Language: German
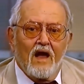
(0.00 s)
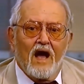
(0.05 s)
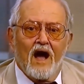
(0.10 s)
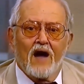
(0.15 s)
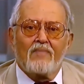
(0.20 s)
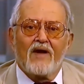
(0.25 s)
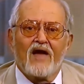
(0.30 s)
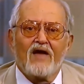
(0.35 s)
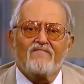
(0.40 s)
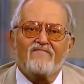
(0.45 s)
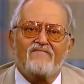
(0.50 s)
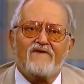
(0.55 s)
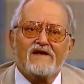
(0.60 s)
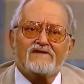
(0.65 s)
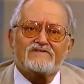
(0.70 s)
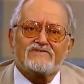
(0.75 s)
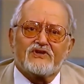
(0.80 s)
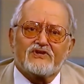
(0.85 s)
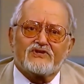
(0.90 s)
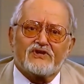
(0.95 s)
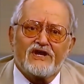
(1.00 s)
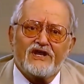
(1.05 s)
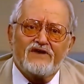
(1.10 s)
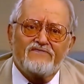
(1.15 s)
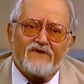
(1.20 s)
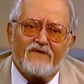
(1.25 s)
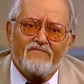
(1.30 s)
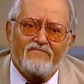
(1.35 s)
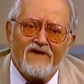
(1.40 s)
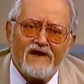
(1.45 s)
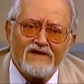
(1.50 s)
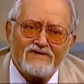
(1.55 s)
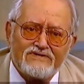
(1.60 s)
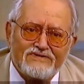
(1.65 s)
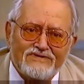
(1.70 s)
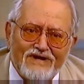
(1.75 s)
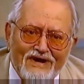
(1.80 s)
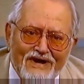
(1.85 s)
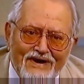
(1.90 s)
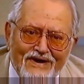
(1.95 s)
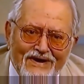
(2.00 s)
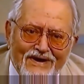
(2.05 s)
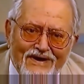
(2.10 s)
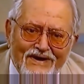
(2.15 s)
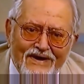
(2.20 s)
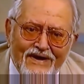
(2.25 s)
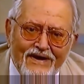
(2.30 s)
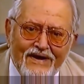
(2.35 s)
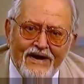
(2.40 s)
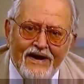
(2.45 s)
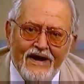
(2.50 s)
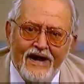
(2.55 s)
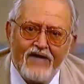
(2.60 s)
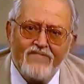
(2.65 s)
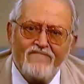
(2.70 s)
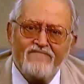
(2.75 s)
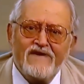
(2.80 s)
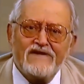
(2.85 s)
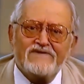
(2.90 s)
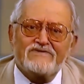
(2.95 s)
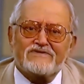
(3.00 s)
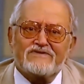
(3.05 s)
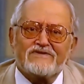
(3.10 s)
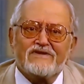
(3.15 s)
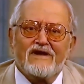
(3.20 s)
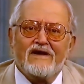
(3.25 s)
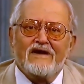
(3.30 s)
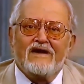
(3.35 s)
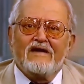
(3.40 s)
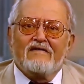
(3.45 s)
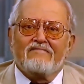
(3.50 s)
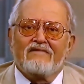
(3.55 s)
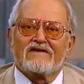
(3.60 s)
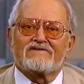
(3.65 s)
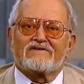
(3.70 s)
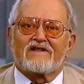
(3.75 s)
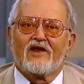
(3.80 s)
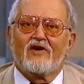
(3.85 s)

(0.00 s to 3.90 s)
aber, im Westen, ich rede vom Westen, im Westen, was